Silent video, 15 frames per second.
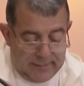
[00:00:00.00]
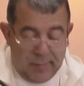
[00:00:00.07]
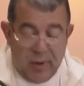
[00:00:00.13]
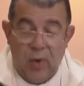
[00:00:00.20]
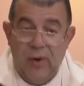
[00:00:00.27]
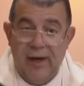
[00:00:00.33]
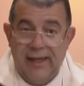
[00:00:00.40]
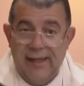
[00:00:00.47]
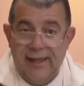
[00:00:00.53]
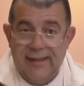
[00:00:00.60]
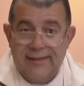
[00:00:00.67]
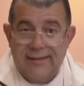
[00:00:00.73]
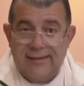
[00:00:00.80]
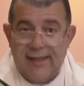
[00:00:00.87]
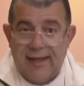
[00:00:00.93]
Pero él
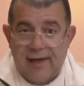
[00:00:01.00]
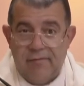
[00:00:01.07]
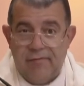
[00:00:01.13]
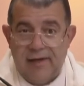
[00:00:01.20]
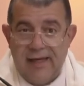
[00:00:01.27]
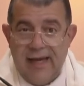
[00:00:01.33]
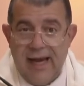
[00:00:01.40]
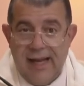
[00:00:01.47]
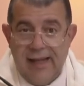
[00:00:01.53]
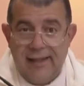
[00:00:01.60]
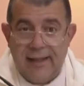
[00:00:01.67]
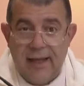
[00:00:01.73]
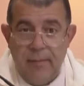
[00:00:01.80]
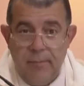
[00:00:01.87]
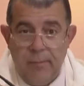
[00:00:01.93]
se refería
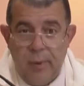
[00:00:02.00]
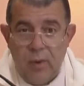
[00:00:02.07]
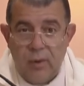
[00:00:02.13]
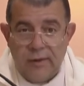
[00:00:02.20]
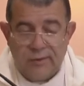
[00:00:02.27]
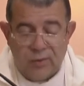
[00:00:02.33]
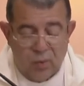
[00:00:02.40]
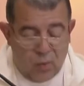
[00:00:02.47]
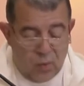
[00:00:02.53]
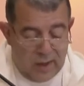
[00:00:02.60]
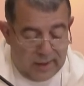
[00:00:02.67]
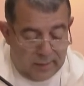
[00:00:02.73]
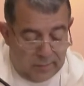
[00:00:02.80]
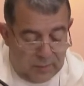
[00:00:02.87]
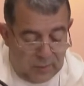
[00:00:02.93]
al templo de su
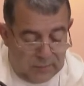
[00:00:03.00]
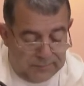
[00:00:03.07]
cuerpo.